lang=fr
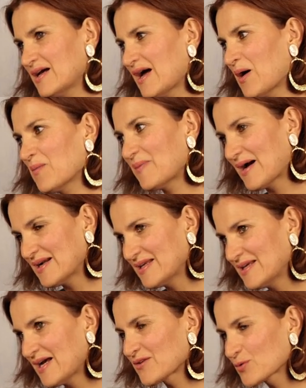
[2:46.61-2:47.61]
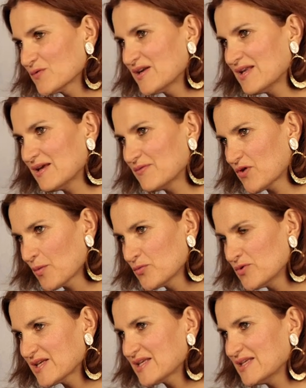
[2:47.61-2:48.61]
à, en parler, à trouver les
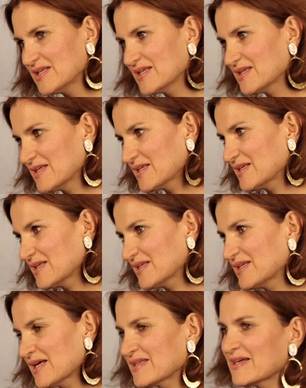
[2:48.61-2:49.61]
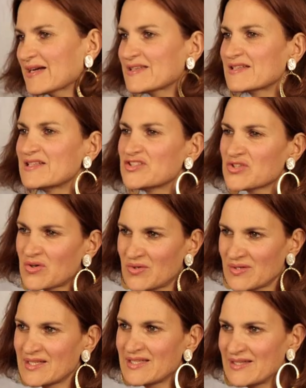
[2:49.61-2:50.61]
formules qui, intéressent les gens.